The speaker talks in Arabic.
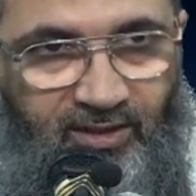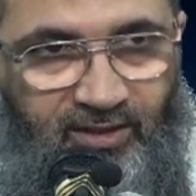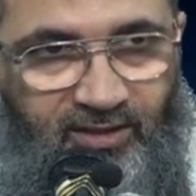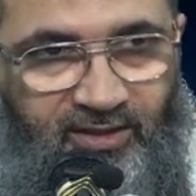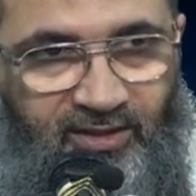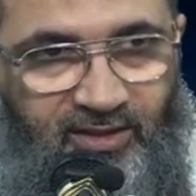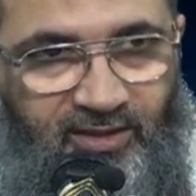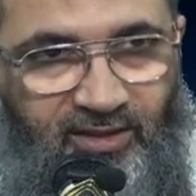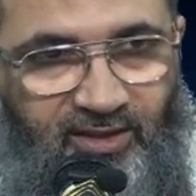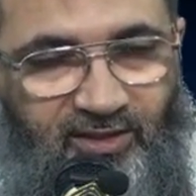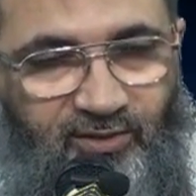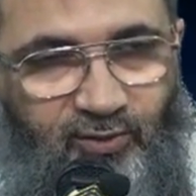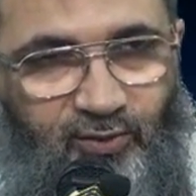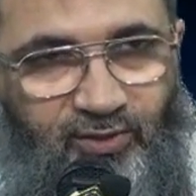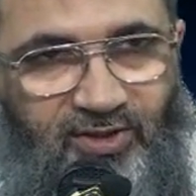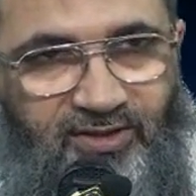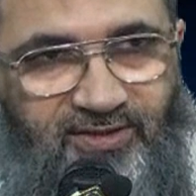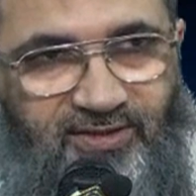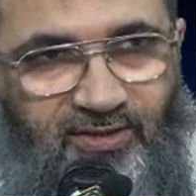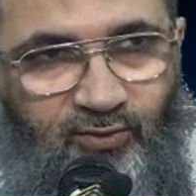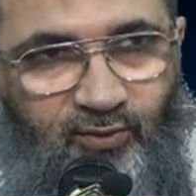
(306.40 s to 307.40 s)
إذا لا
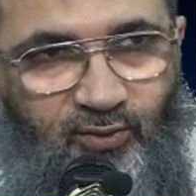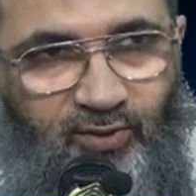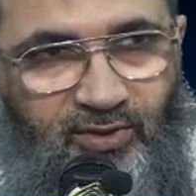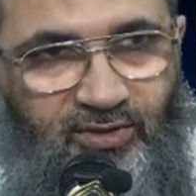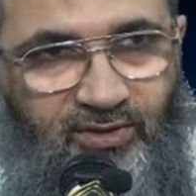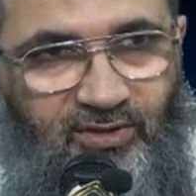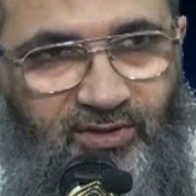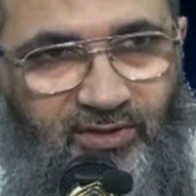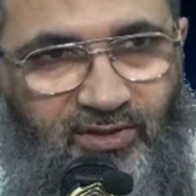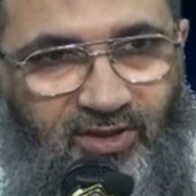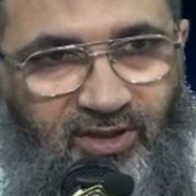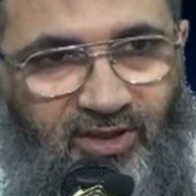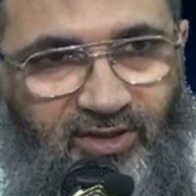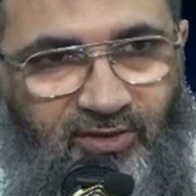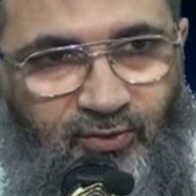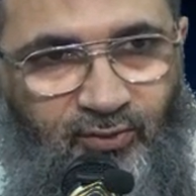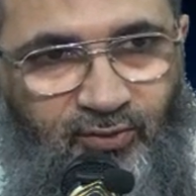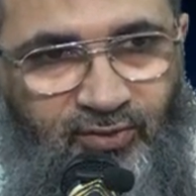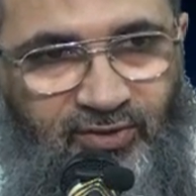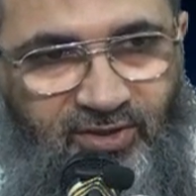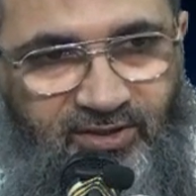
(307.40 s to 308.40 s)
يتصور
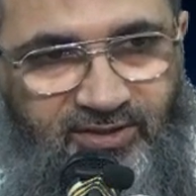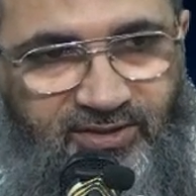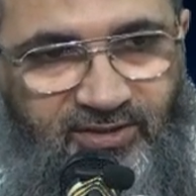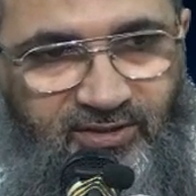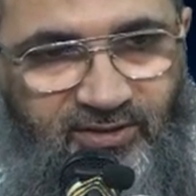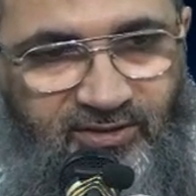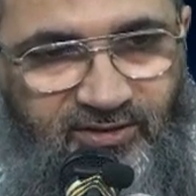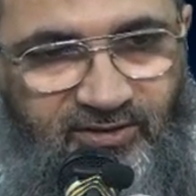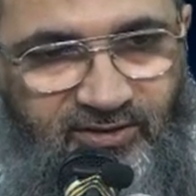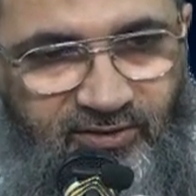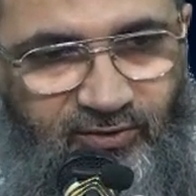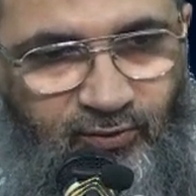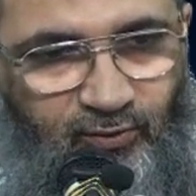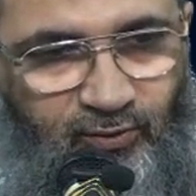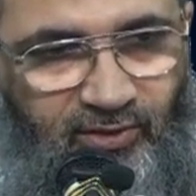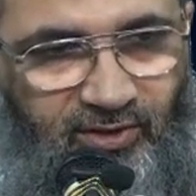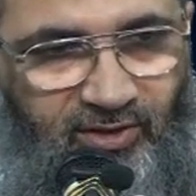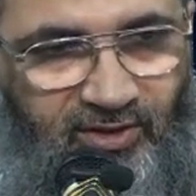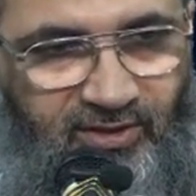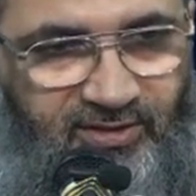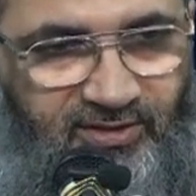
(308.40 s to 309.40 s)
أن ينتصر دين
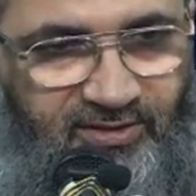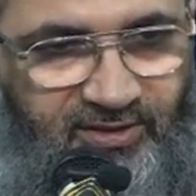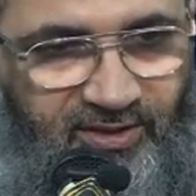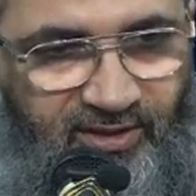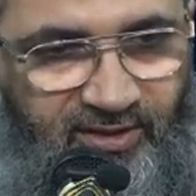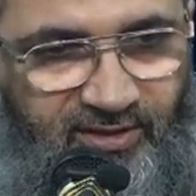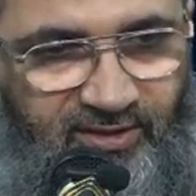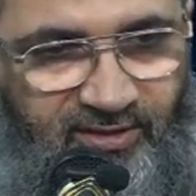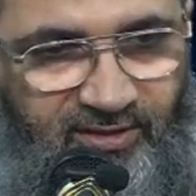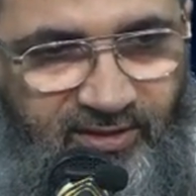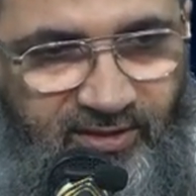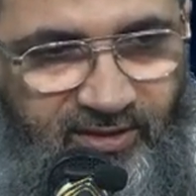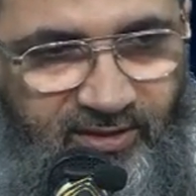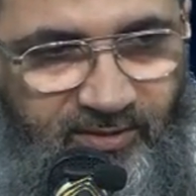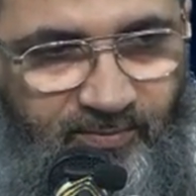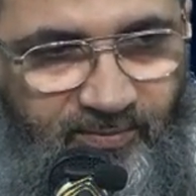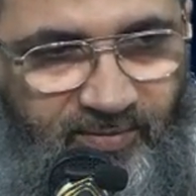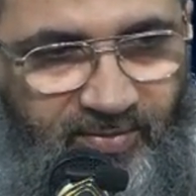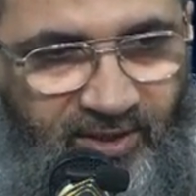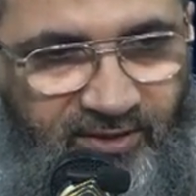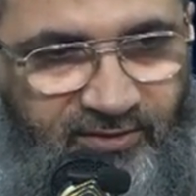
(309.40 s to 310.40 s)
الله
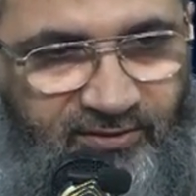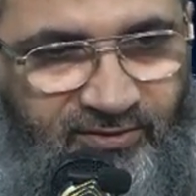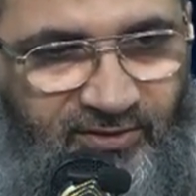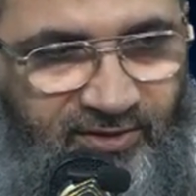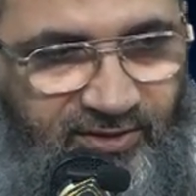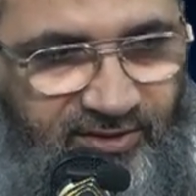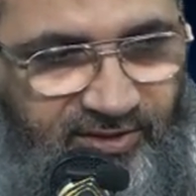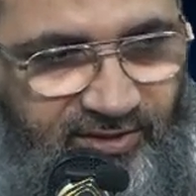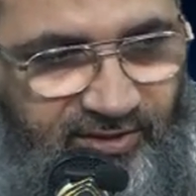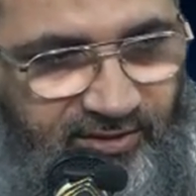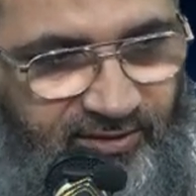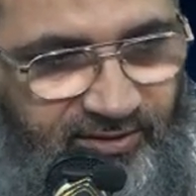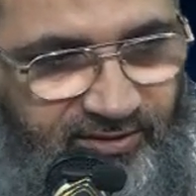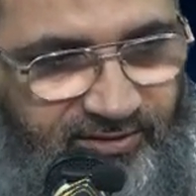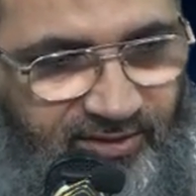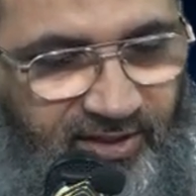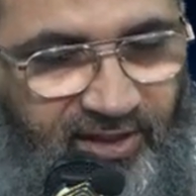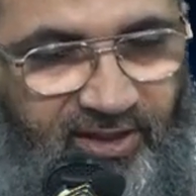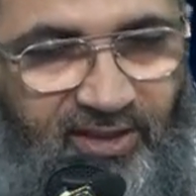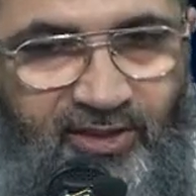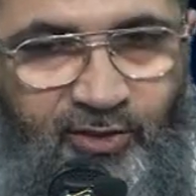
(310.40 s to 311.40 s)
تعالى عن
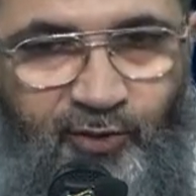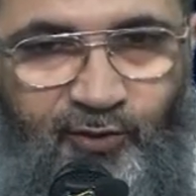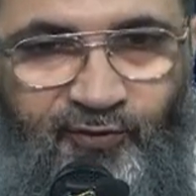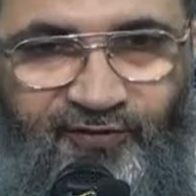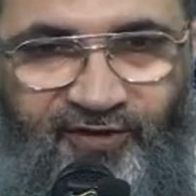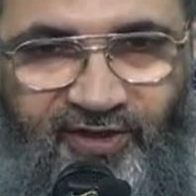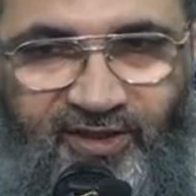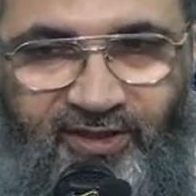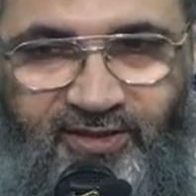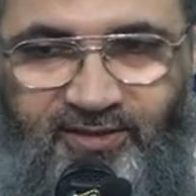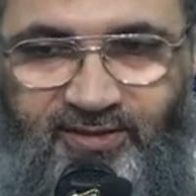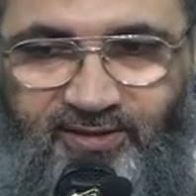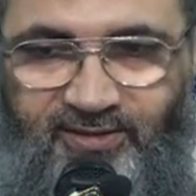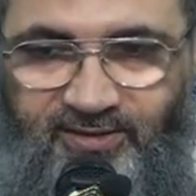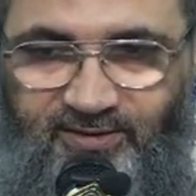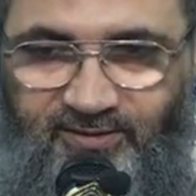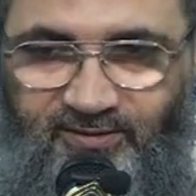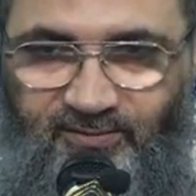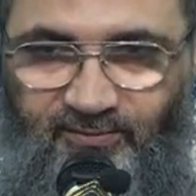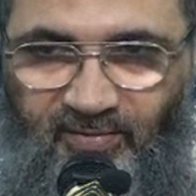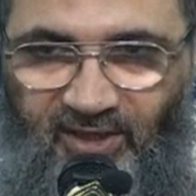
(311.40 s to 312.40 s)
طريق
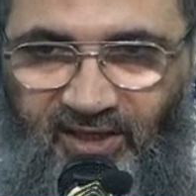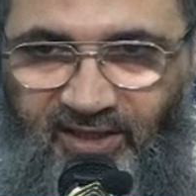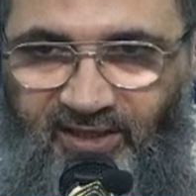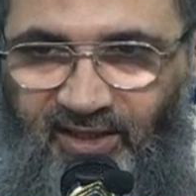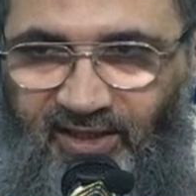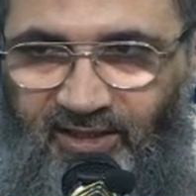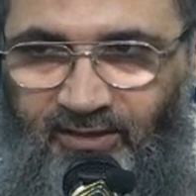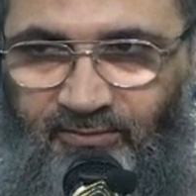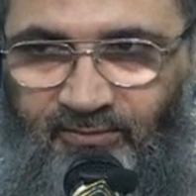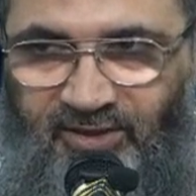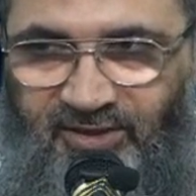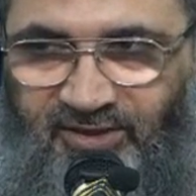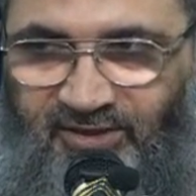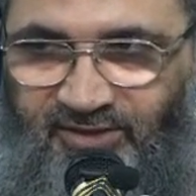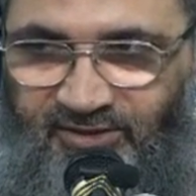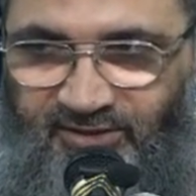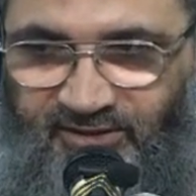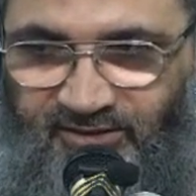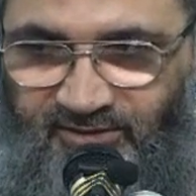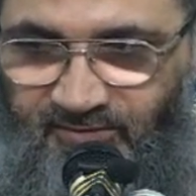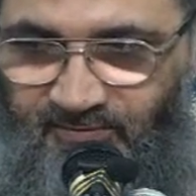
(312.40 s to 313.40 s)
تحالفات مع
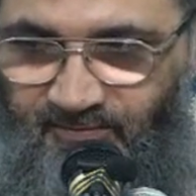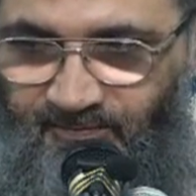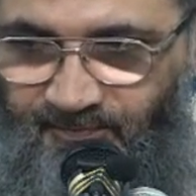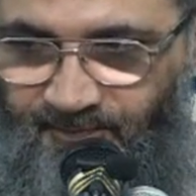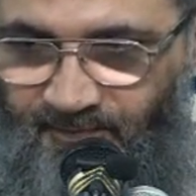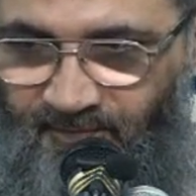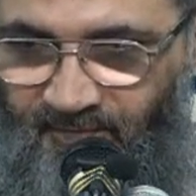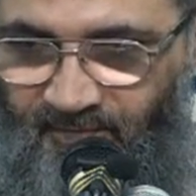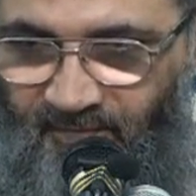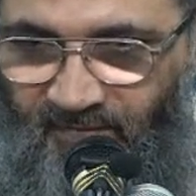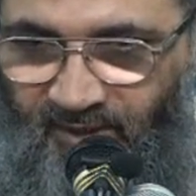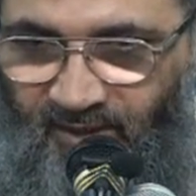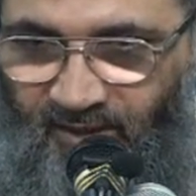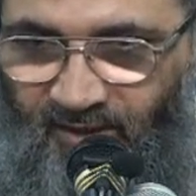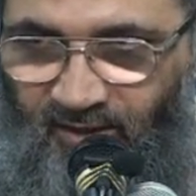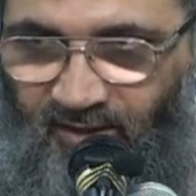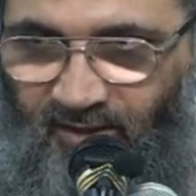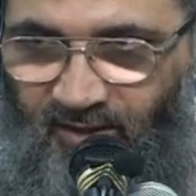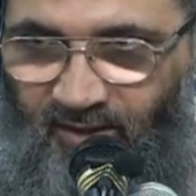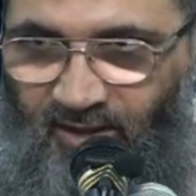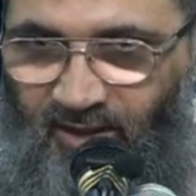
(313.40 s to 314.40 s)
العلمانيين
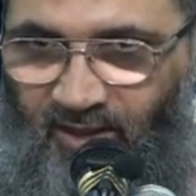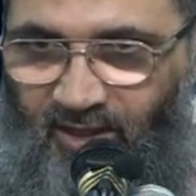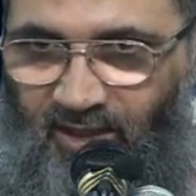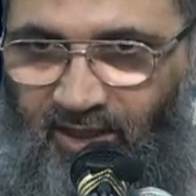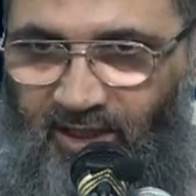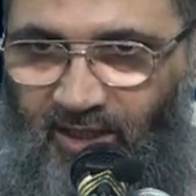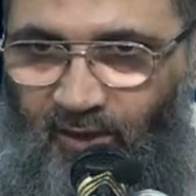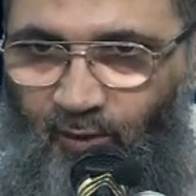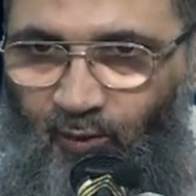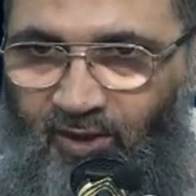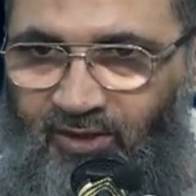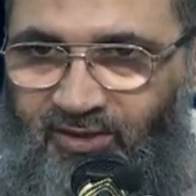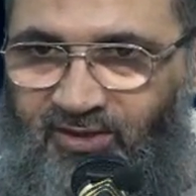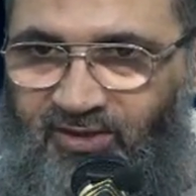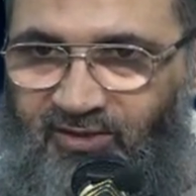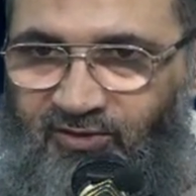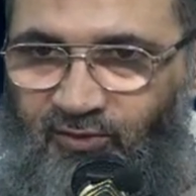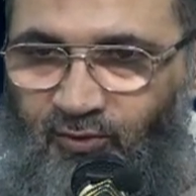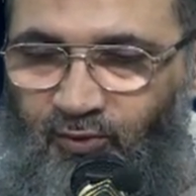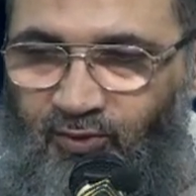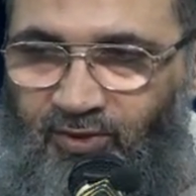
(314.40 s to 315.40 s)
أو أن
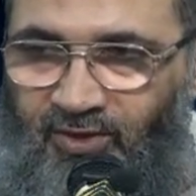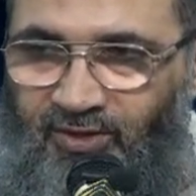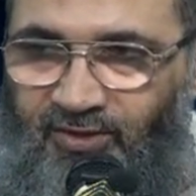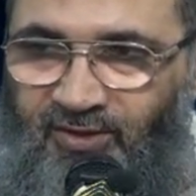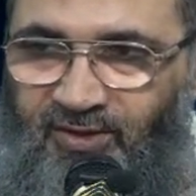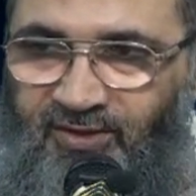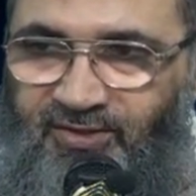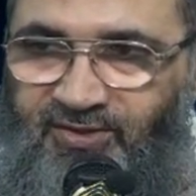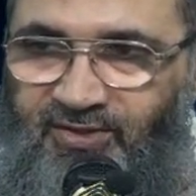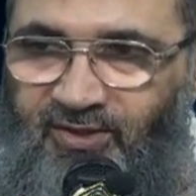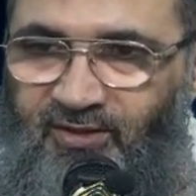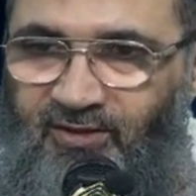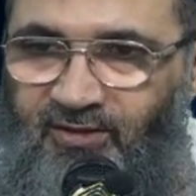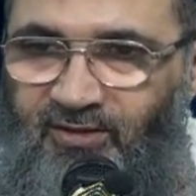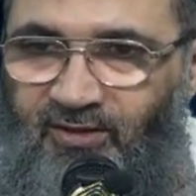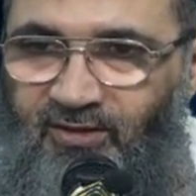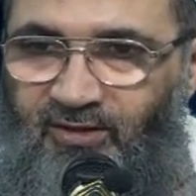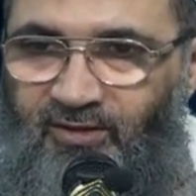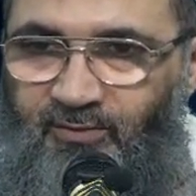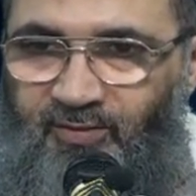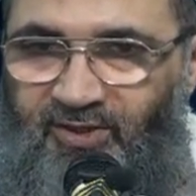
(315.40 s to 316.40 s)
يدخل
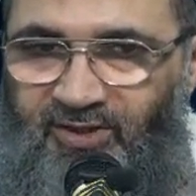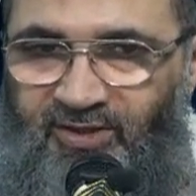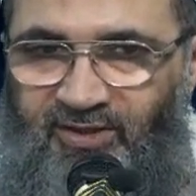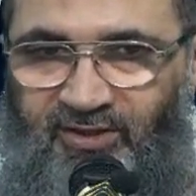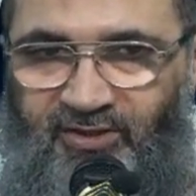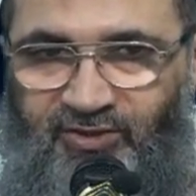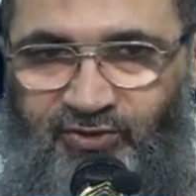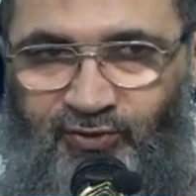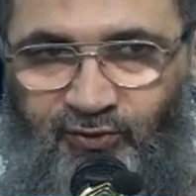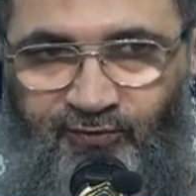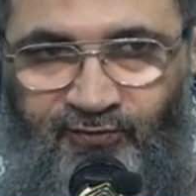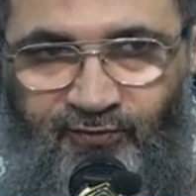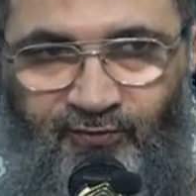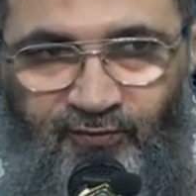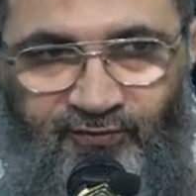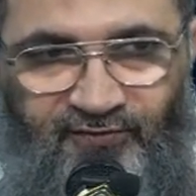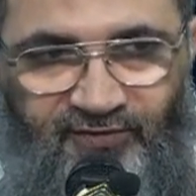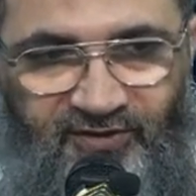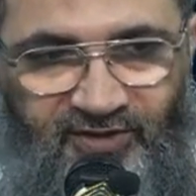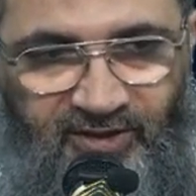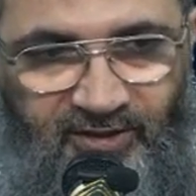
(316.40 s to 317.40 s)
النصارى بين
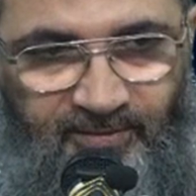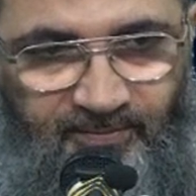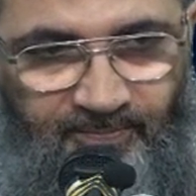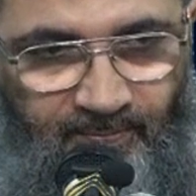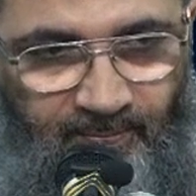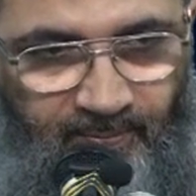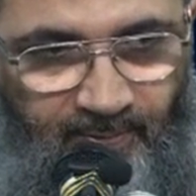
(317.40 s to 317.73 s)
صفوفنا